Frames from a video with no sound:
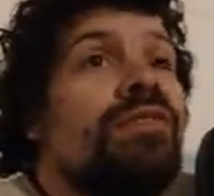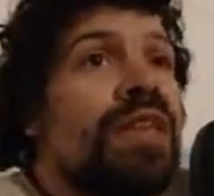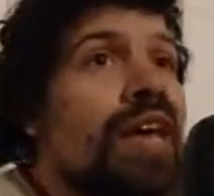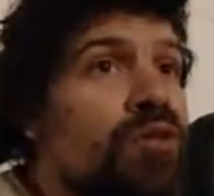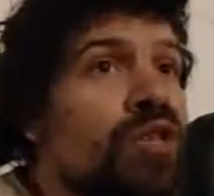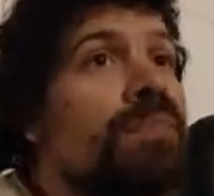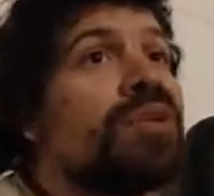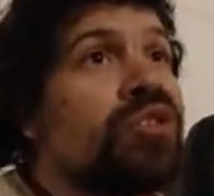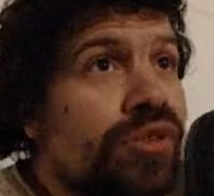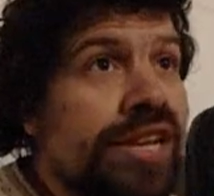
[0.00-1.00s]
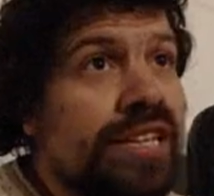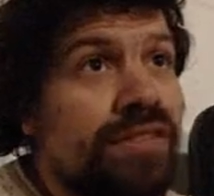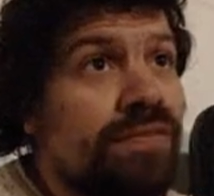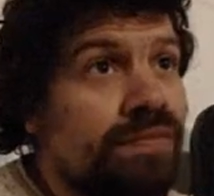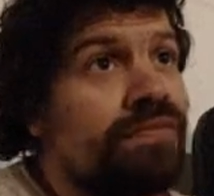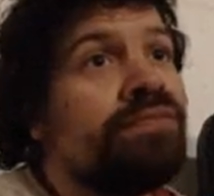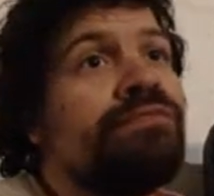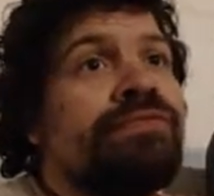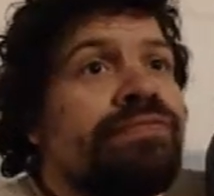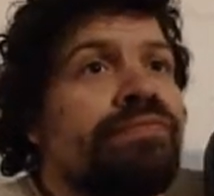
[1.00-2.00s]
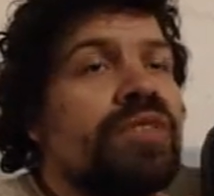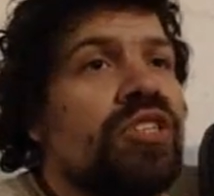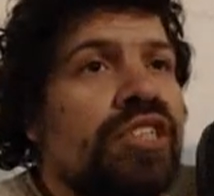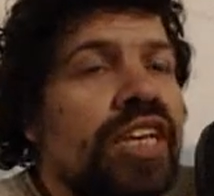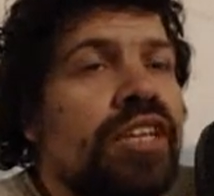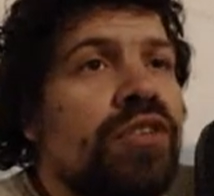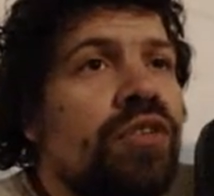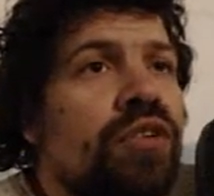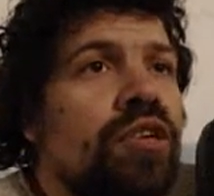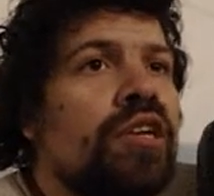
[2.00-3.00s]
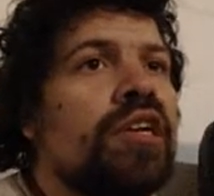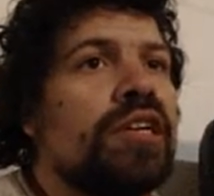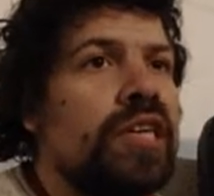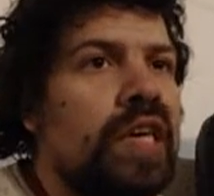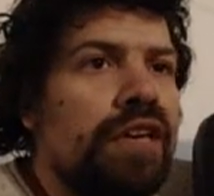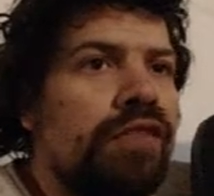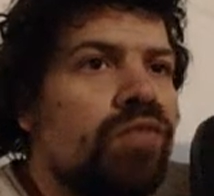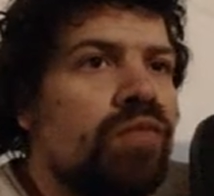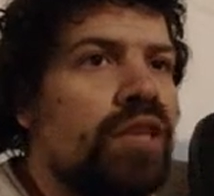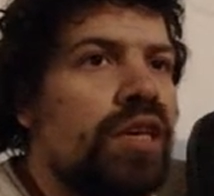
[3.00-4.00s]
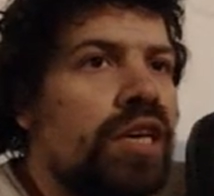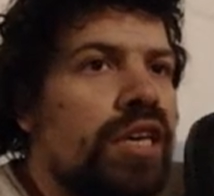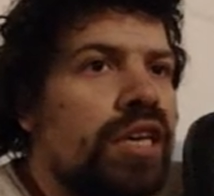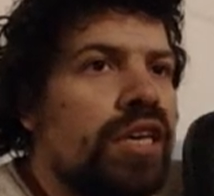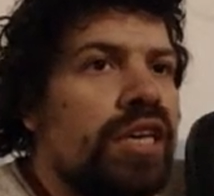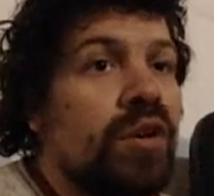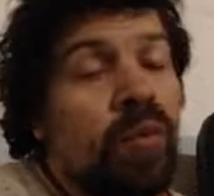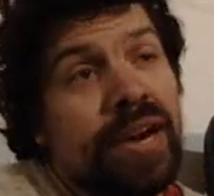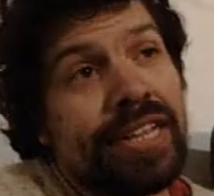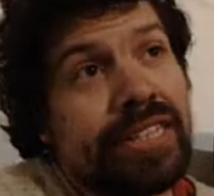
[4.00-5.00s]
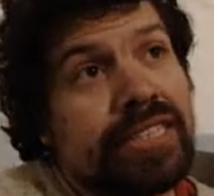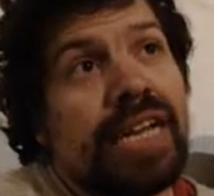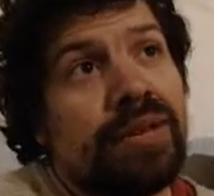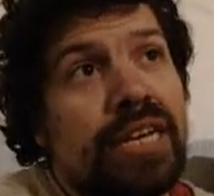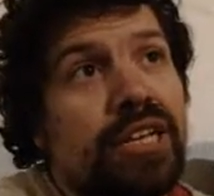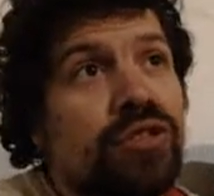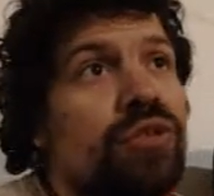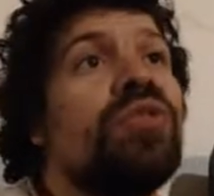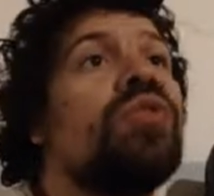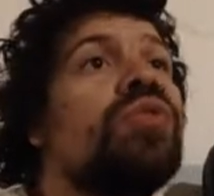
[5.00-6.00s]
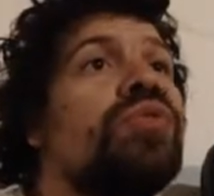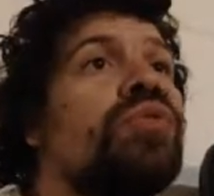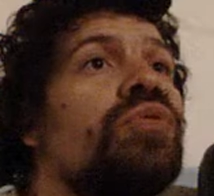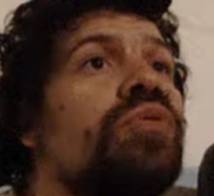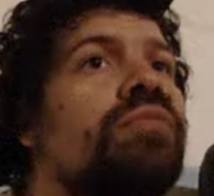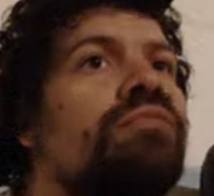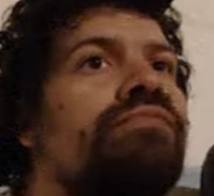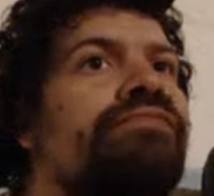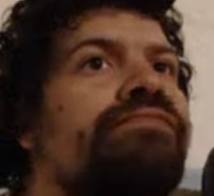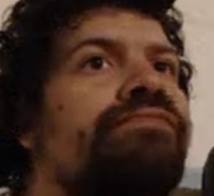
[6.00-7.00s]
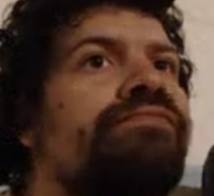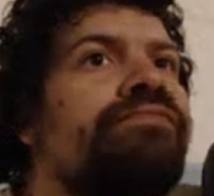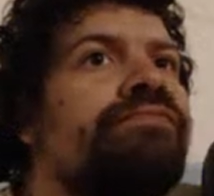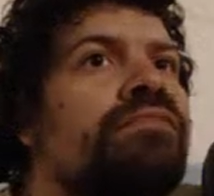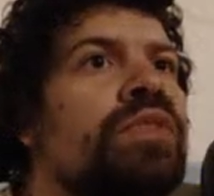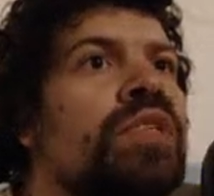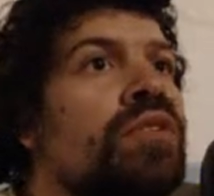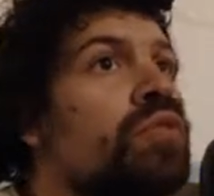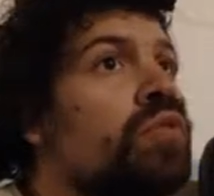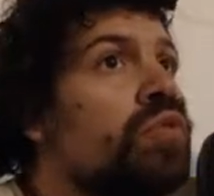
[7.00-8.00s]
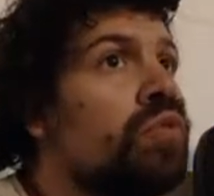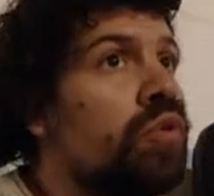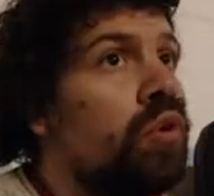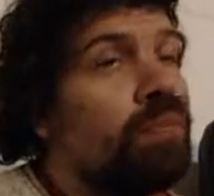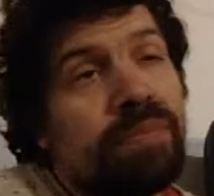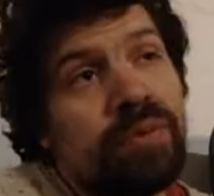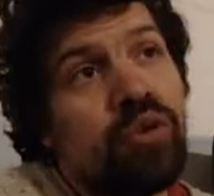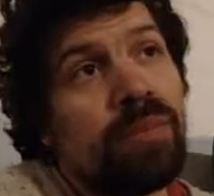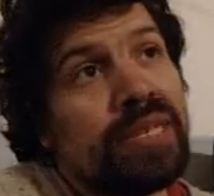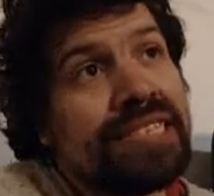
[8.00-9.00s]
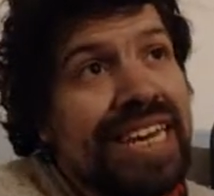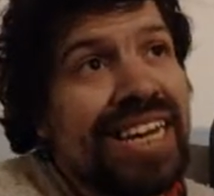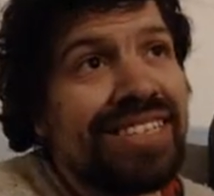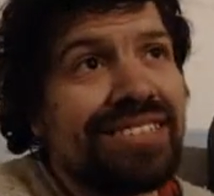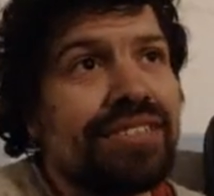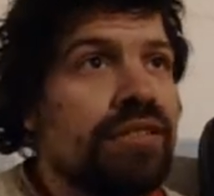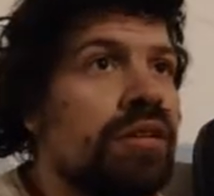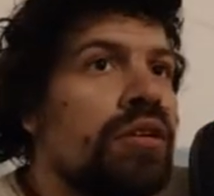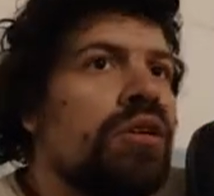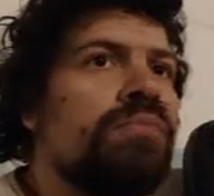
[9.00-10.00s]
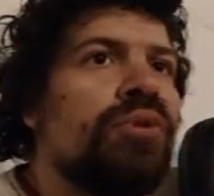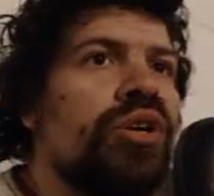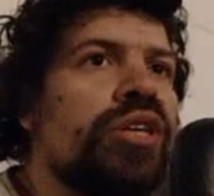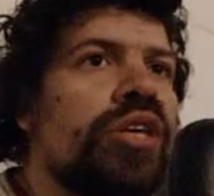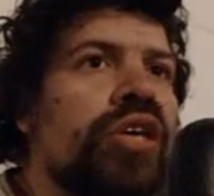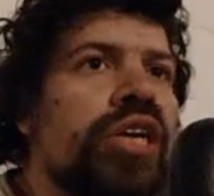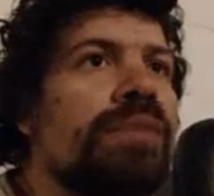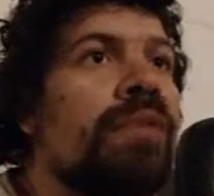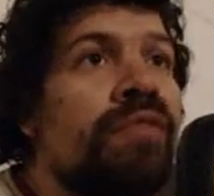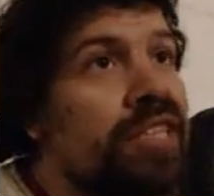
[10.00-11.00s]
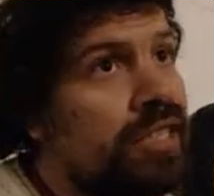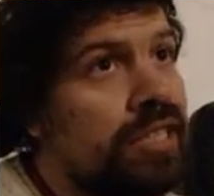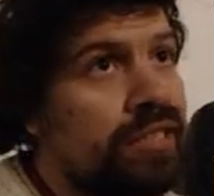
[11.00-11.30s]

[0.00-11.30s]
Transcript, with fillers: Escuché personas diciendo que eh, había hecho un, un juego pixel art porque es más fácil de